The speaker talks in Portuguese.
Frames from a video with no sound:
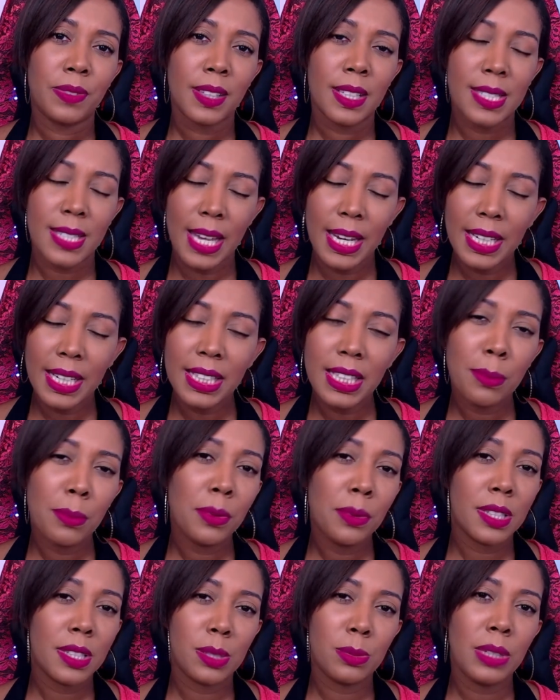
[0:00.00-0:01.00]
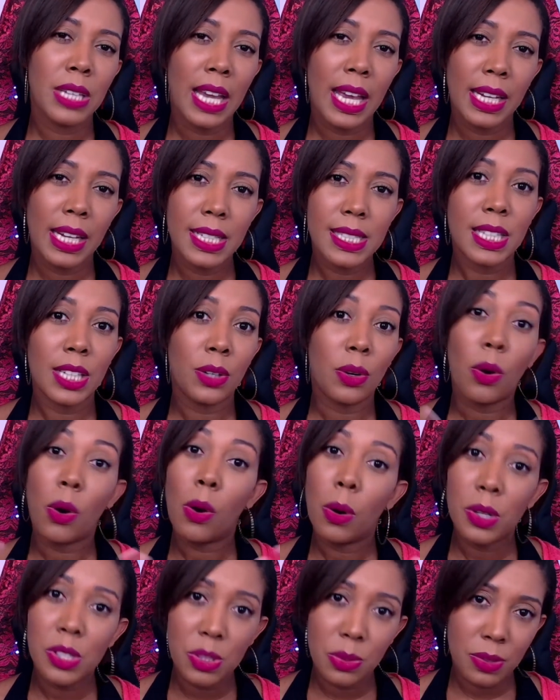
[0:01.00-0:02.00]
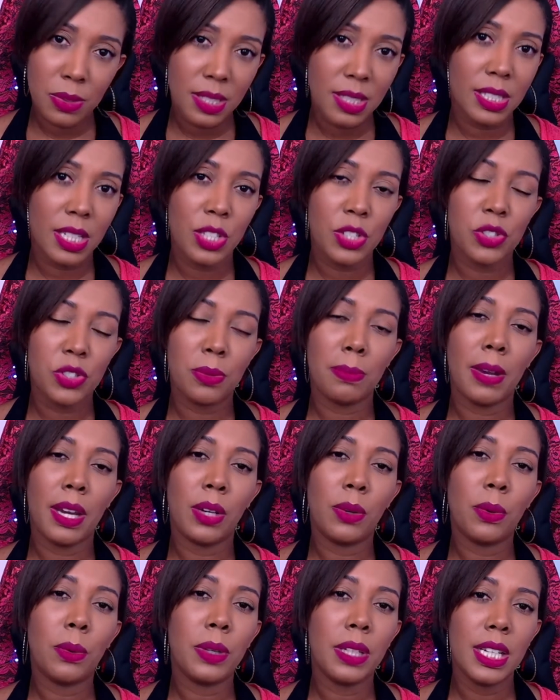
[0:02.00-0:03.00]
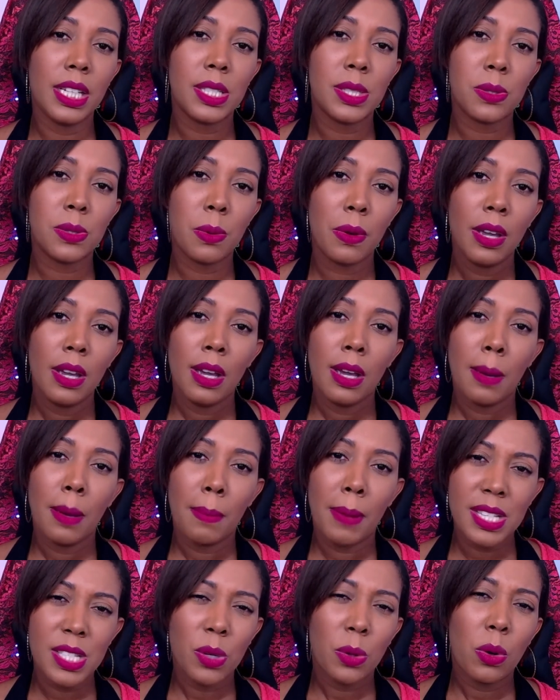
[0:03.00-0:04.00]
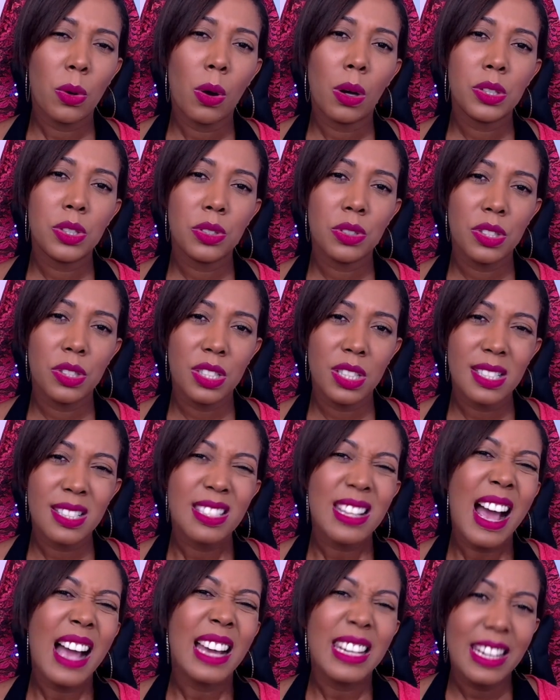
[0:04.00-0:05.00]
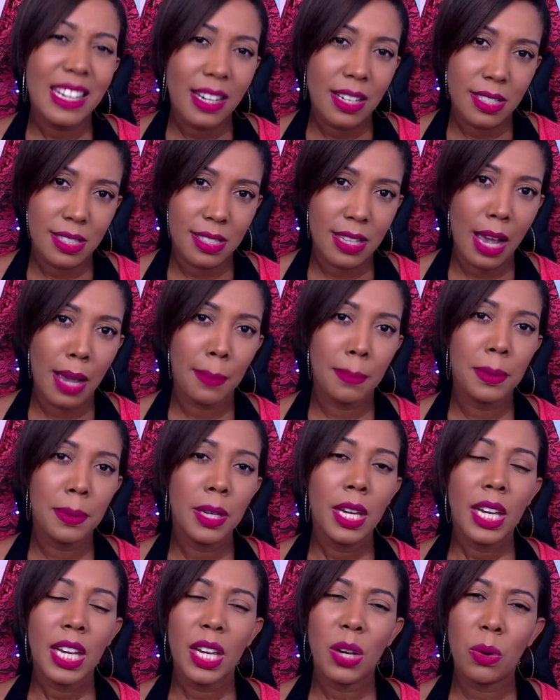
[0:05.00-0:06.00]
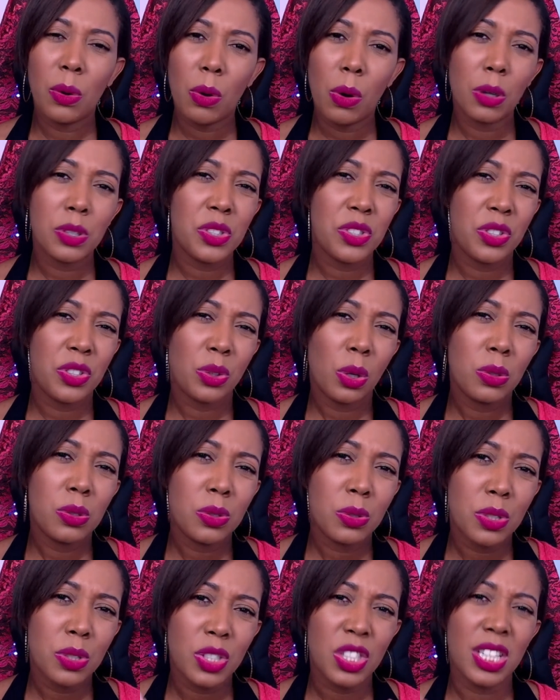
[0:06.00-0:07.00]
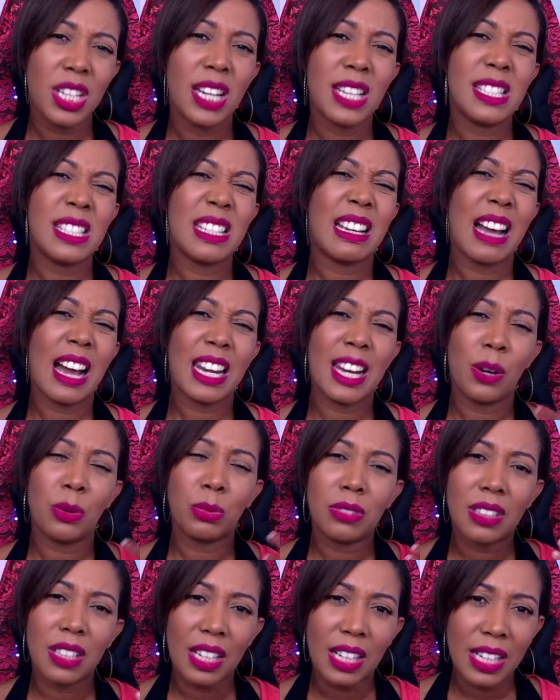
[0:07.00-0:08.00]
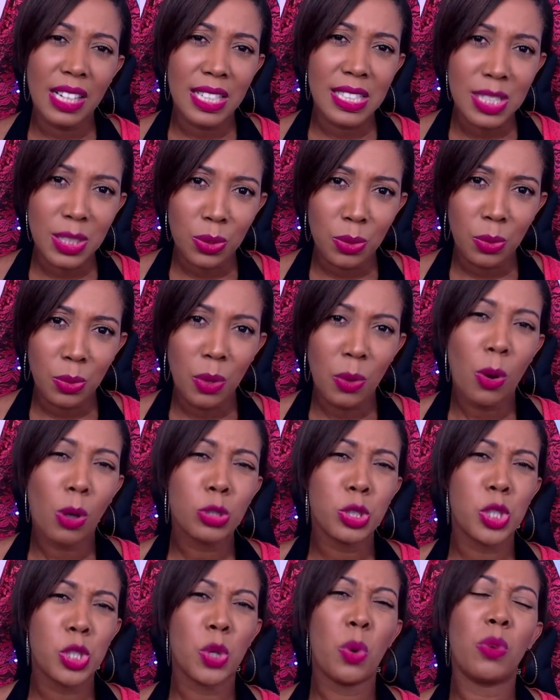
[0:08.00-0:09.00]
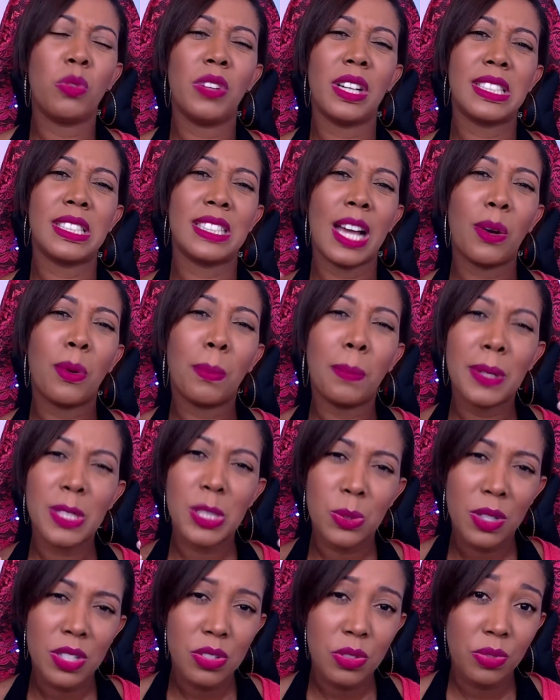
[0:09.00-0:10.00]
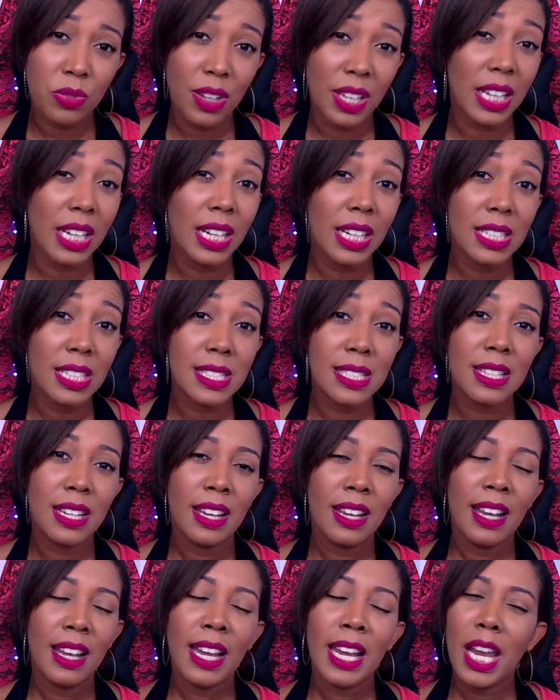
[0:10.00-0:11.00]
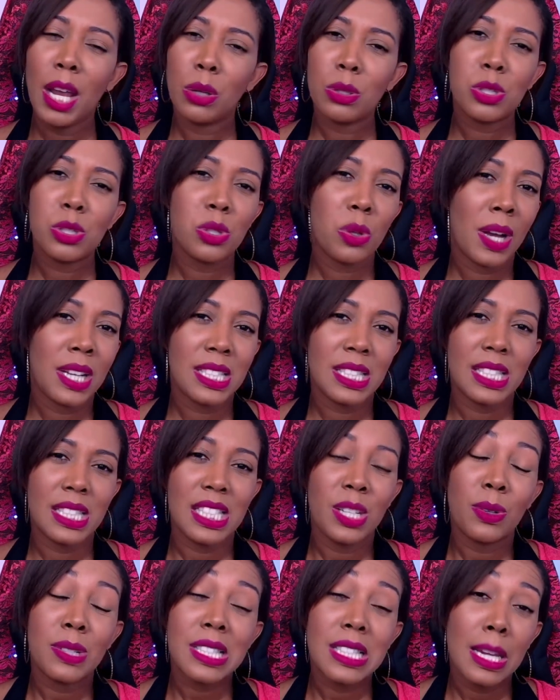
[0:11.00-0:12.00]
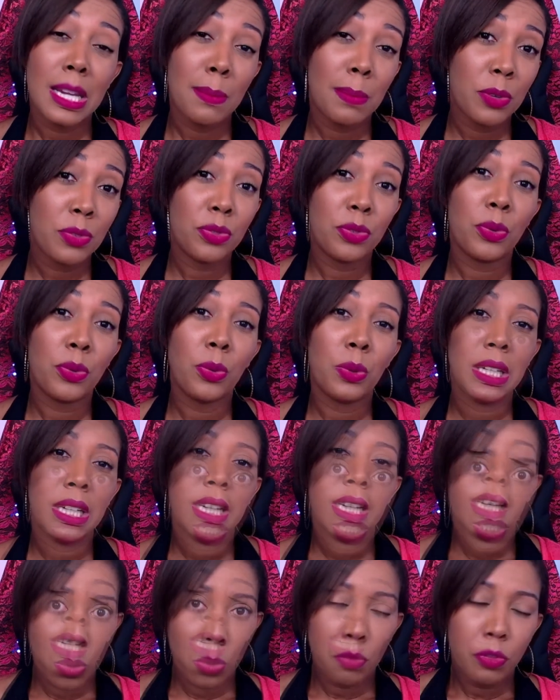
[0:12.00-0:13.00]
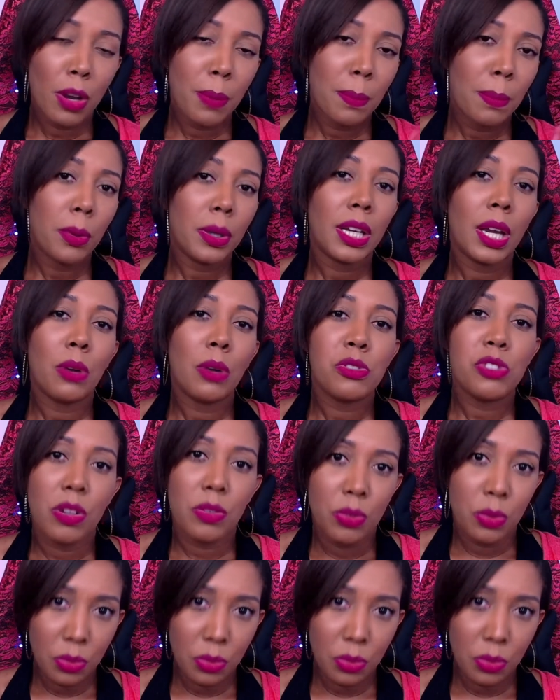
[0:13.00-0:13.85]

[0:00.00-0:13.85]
sei que tem muitas mulheres que gostam, se sentem bem com isso, mas eu gosto de sair, sabe? Eu gosto de todos os dias encarar o trânsito, eu gosto de conversar com pessoas diferentes. Eu sou assim, eu sempre fui. E não foi porque eu tive um